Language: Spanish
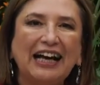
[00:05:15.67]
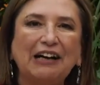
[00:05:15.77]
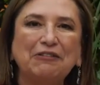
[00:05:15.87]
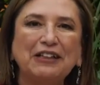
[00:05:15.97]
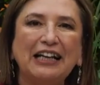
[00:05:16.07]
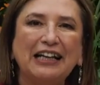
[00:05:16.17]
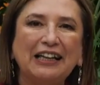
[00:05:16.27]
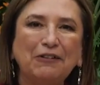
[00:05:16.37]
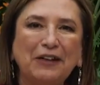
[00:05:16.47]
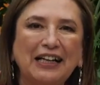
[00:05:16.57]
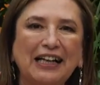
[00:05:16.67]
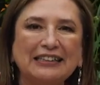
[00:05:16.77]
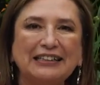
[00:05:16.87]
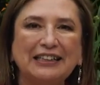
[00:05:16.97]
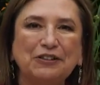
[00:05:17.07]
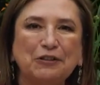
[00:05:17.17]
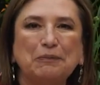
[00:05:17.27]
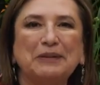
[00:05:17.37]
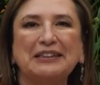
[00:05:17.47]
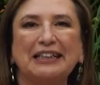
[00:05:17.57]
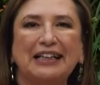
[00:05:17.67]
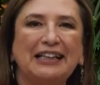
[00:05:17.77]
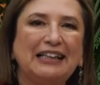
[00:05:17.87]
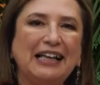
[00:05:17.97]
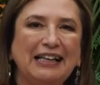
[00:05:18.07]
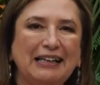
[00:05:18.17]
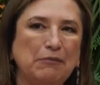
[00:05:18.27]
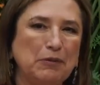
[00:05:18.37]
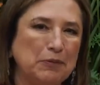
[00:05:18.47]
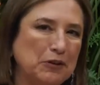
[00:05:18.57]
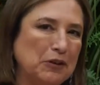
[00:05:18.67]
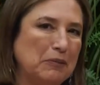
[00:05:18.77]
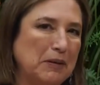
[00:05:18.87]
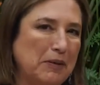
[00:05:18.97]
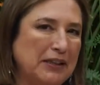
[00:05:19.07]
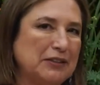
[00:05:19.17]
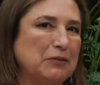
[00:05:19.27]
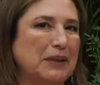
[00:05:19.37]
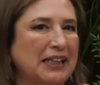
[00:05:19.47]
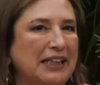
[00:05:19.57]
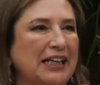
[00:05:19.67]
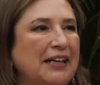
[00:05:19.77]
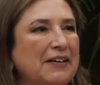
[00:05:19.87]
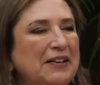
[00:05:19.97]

aunque le duela, señor presidente, y muy pronto me va a ver en su mañanera.